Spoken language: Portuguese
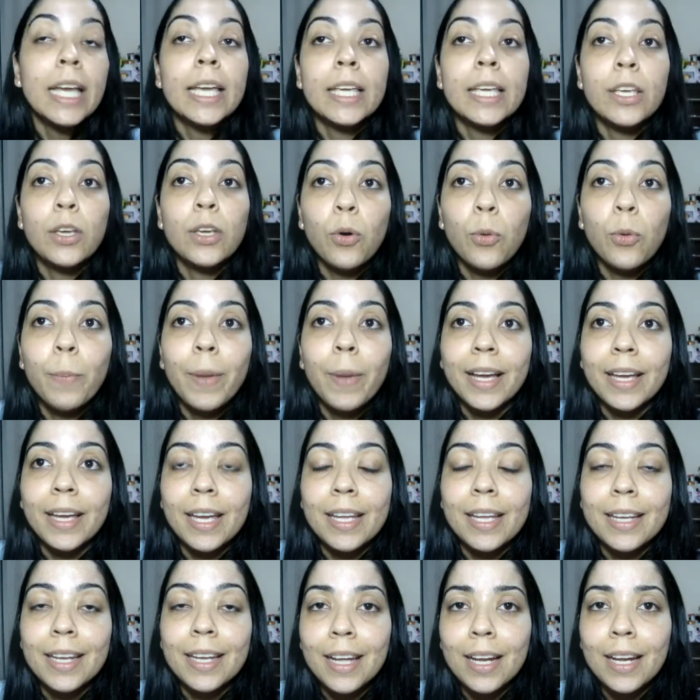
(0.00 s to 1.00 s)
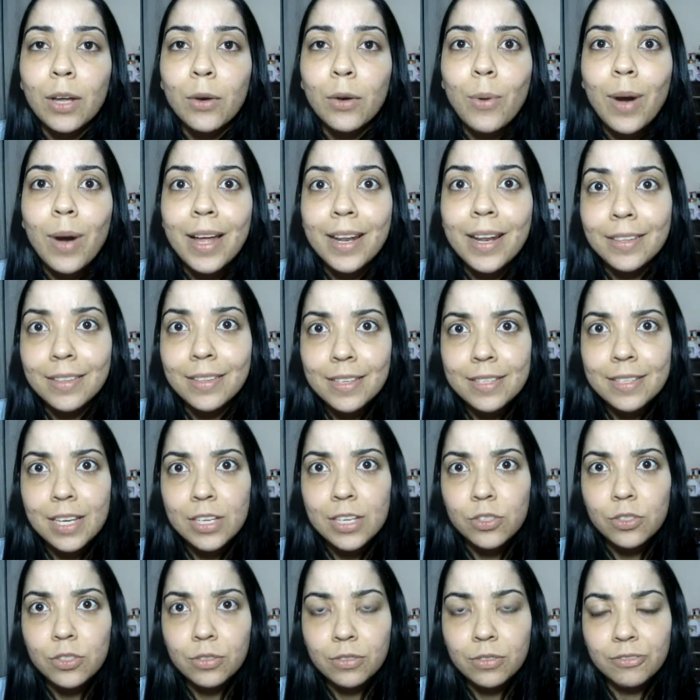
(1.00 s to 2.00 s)
e eu paguei nela R$
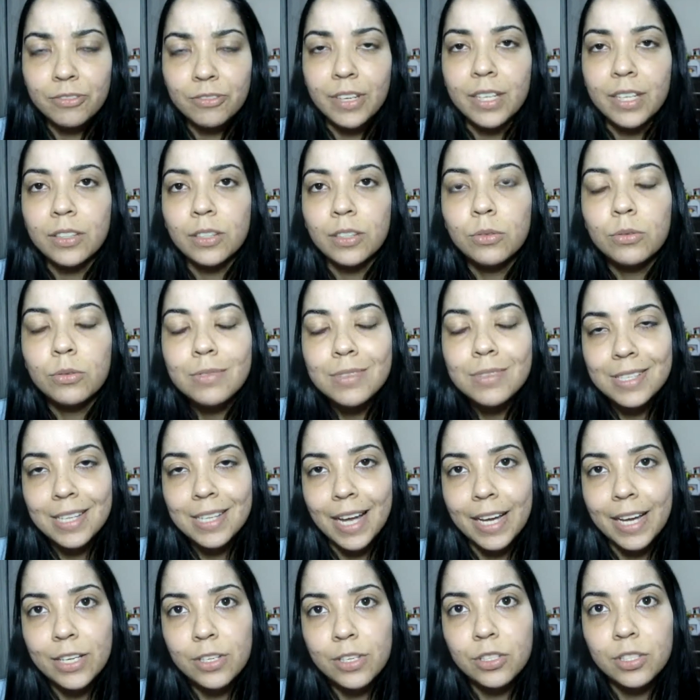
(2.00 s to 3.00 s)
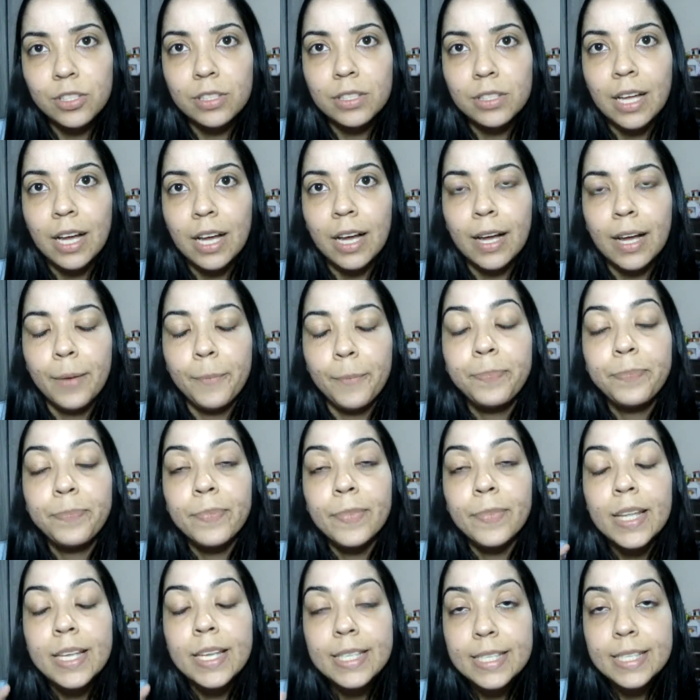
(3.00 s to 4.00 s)
47,90 no site da
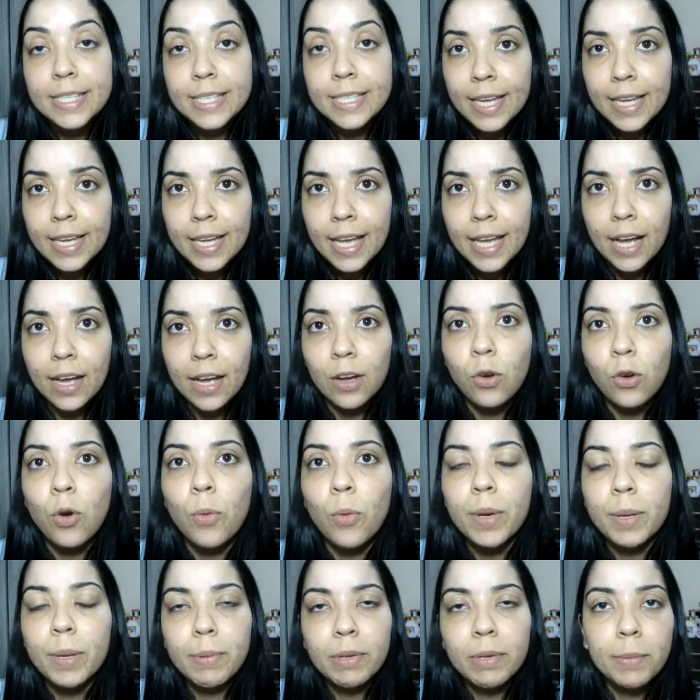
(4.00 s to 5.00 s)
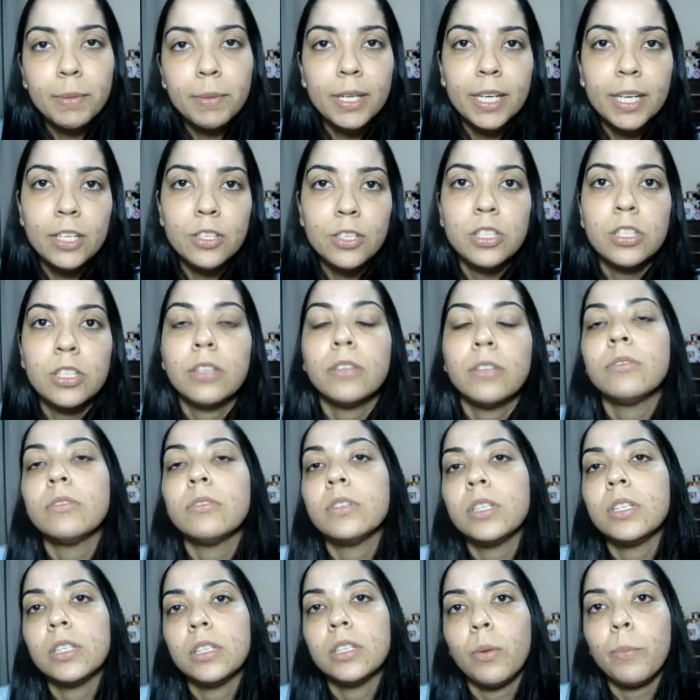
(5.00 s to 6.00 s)
C&A. Comprei pelo
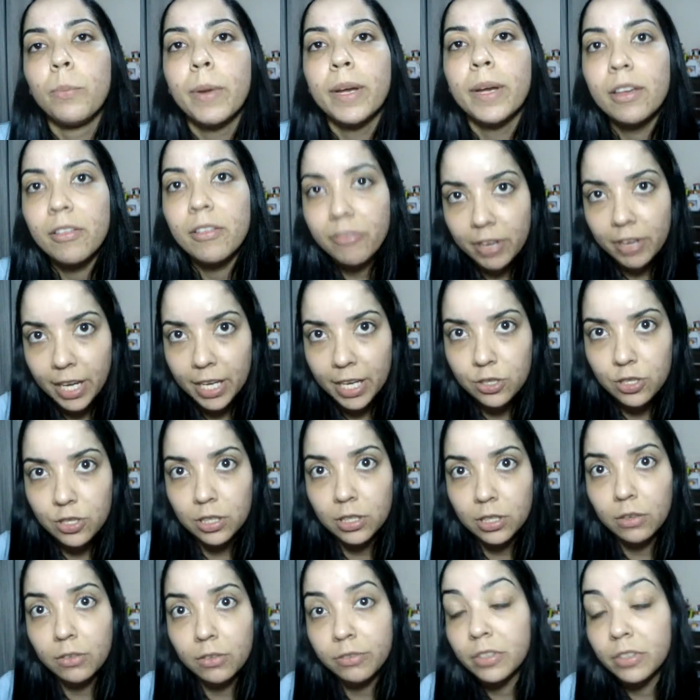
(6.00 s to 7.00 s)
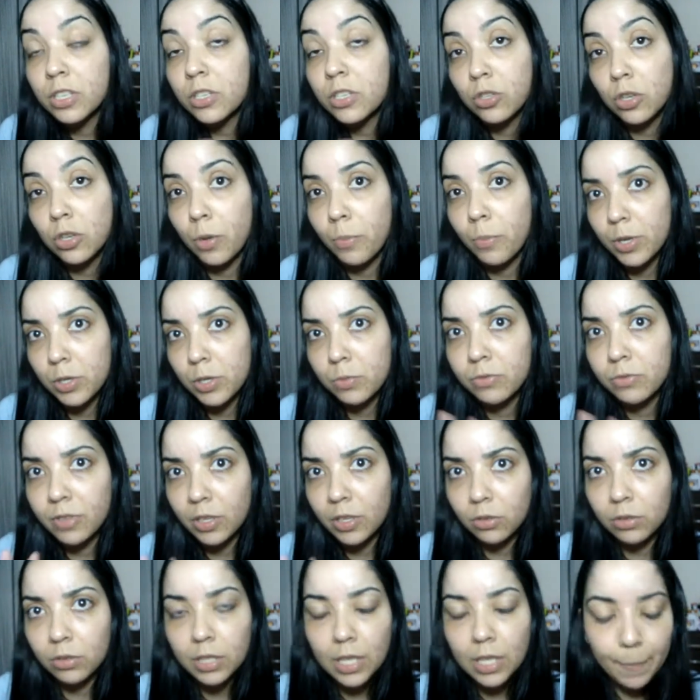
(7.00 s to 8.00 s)
aplicativo e não paguei frete, então foi só mesmo o
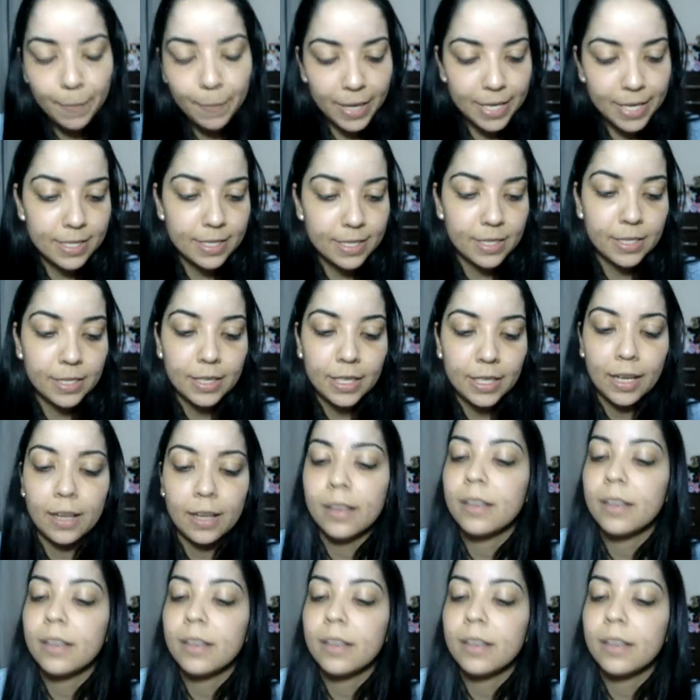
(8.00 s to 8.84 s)
valor da base, tá?